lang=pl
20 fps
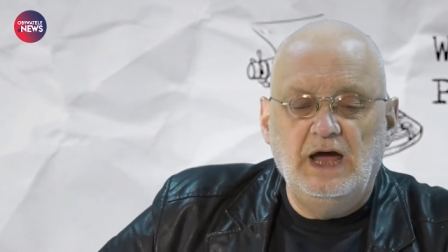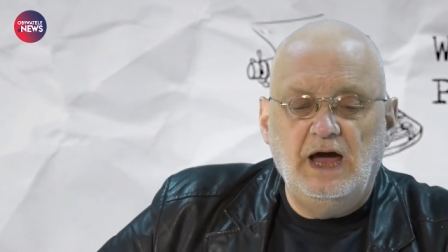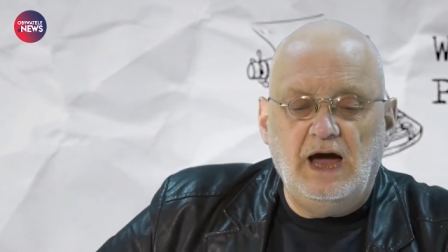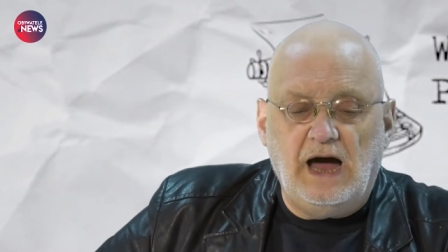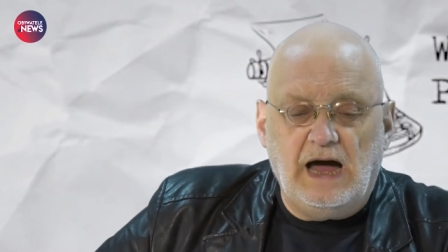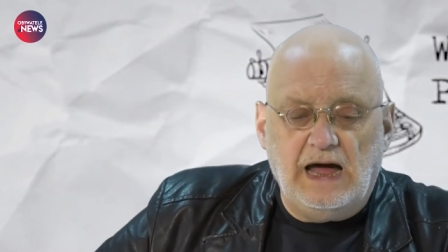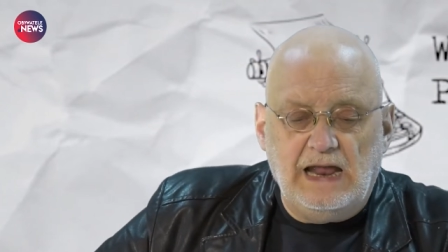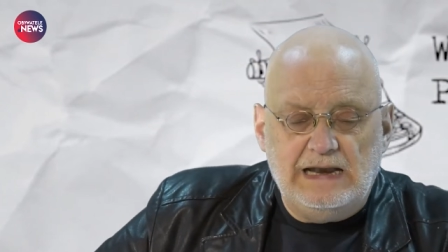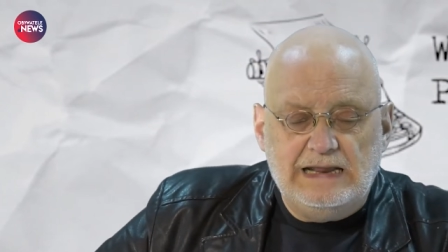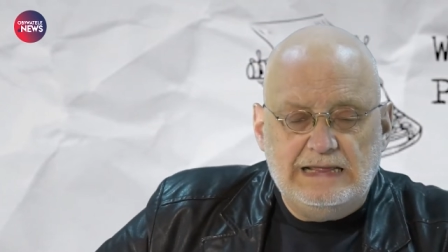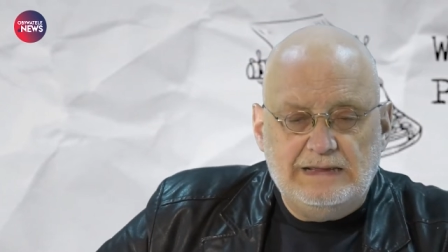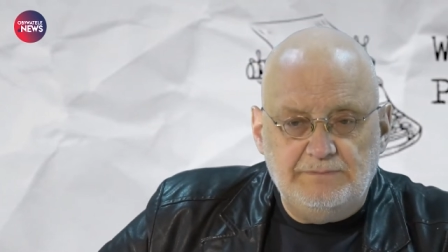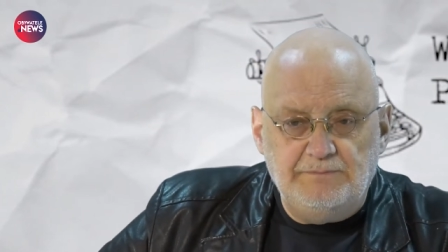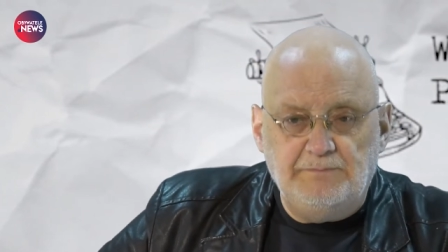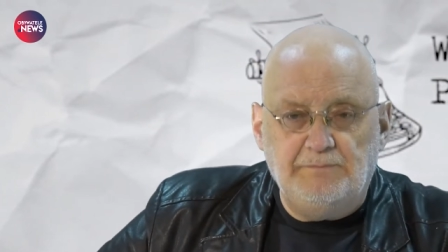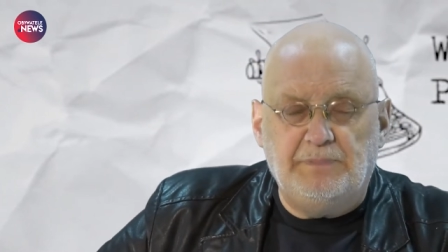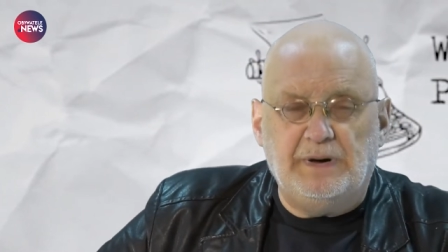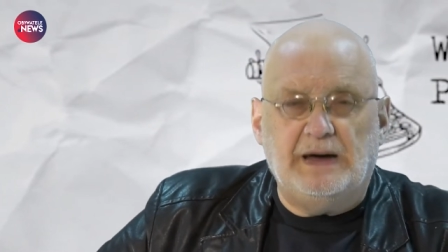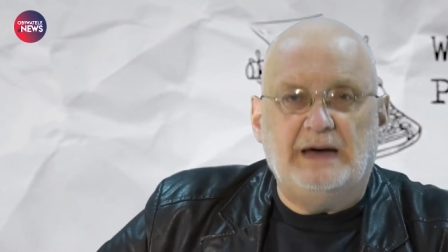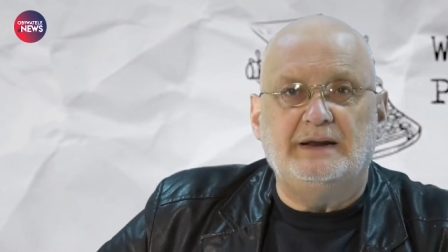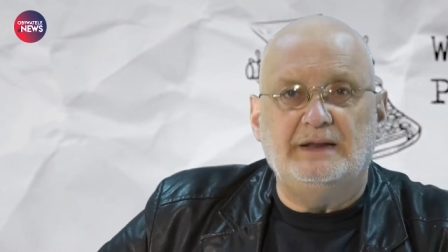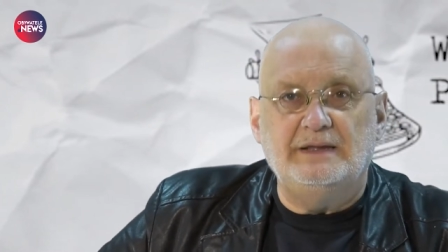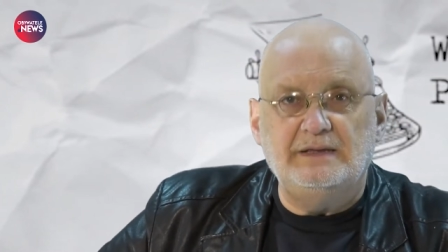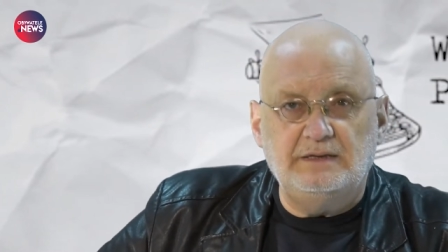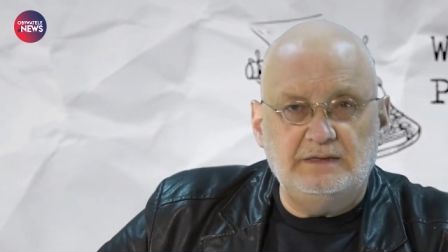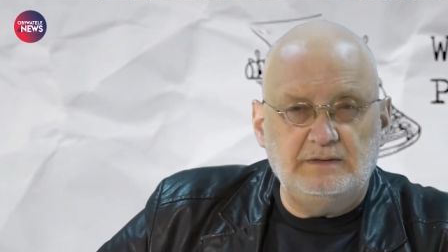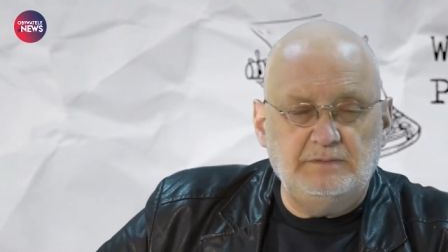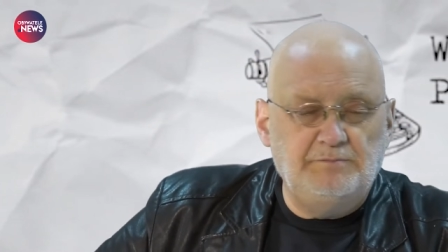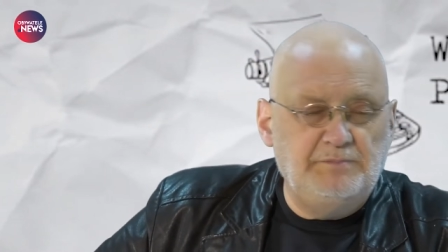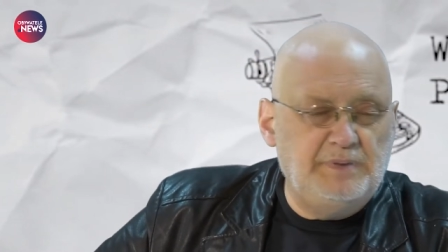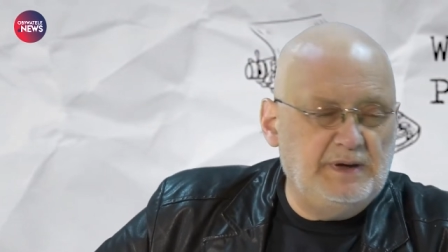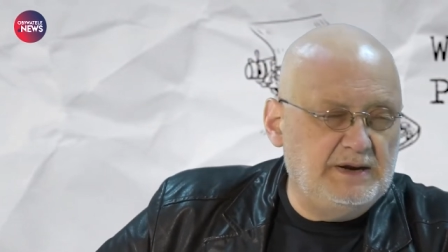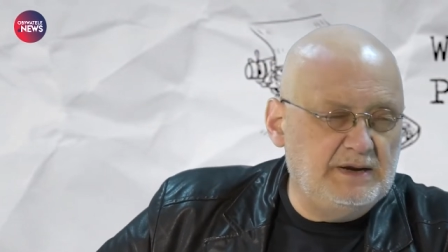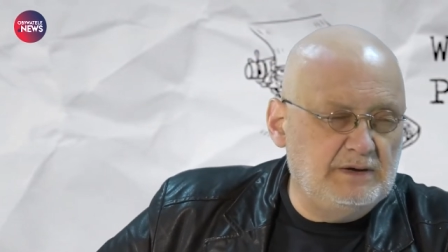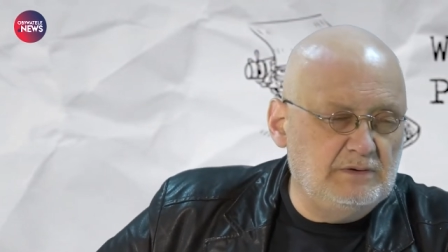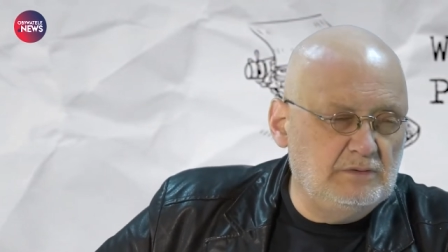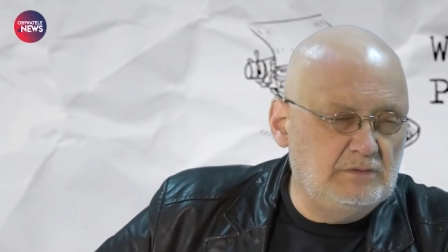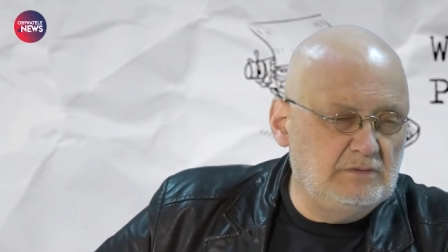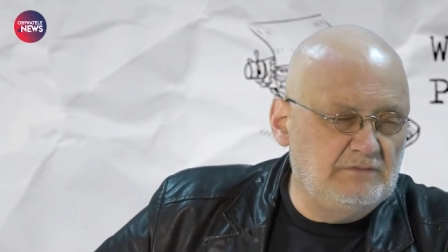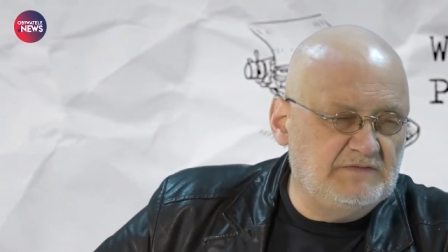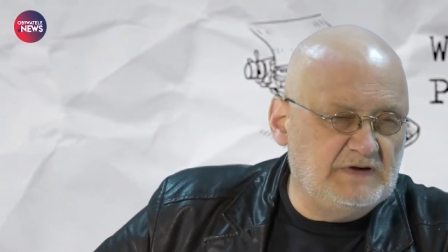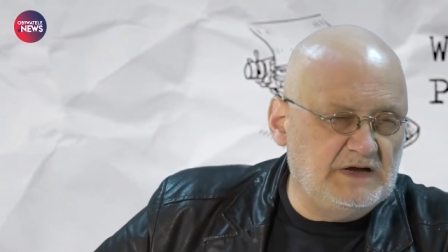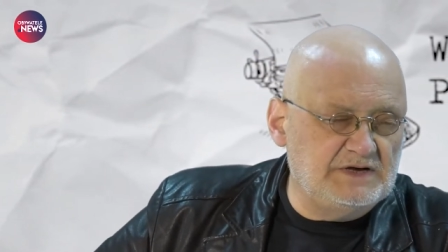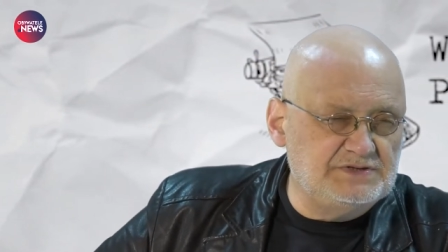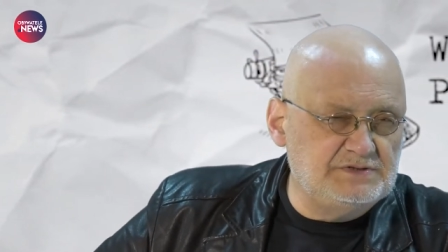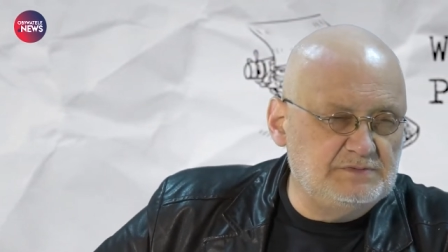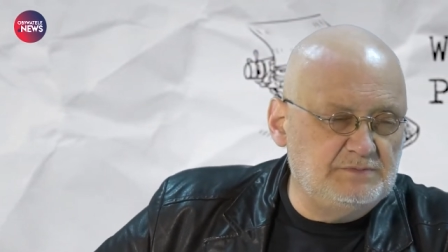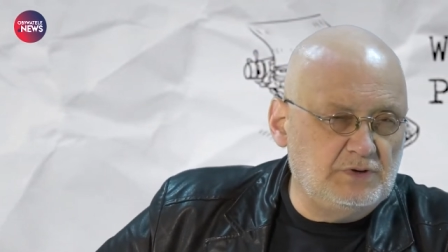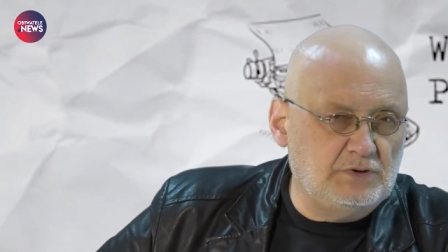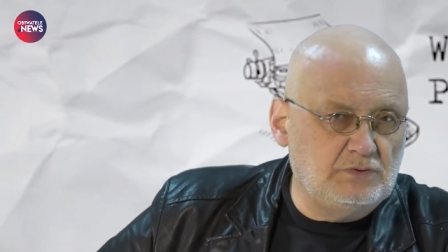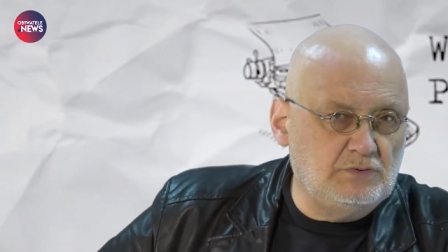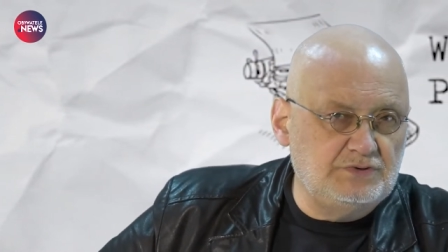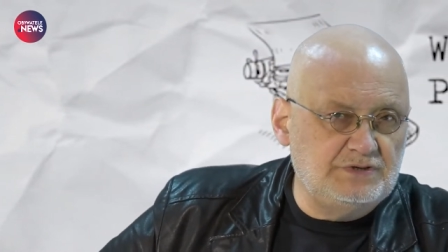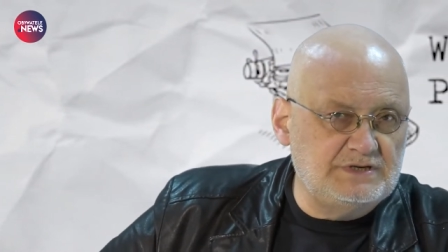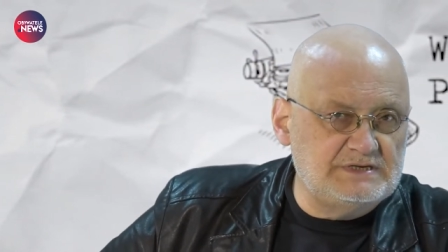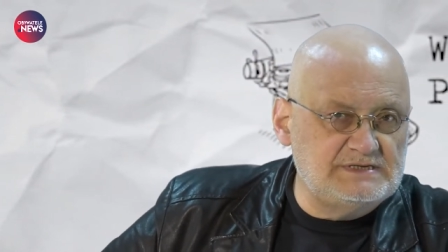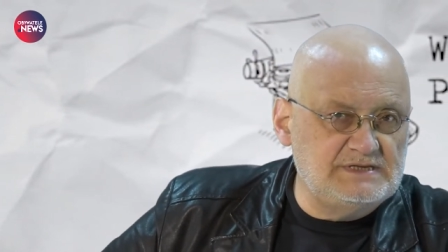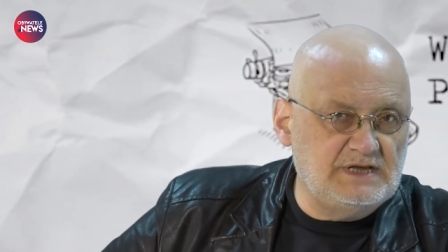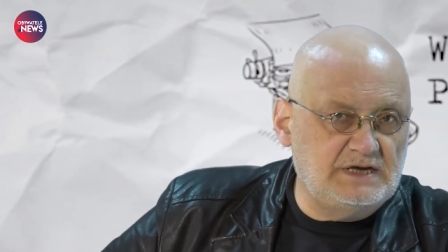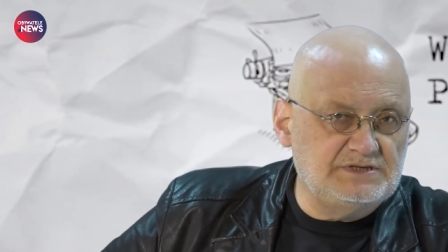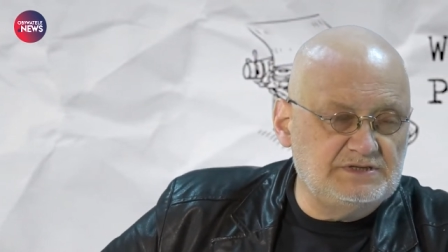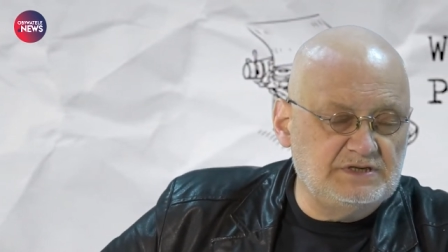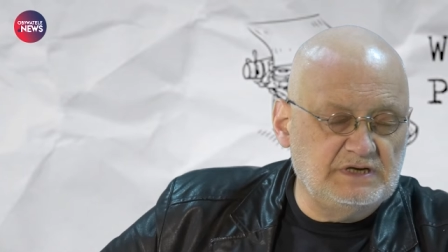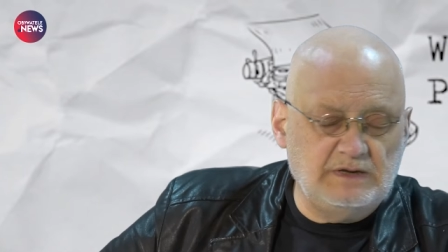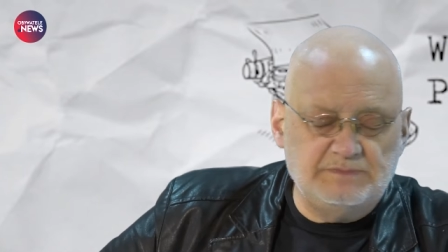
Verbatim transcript: ale parę pereł w każdym roku się zdarza.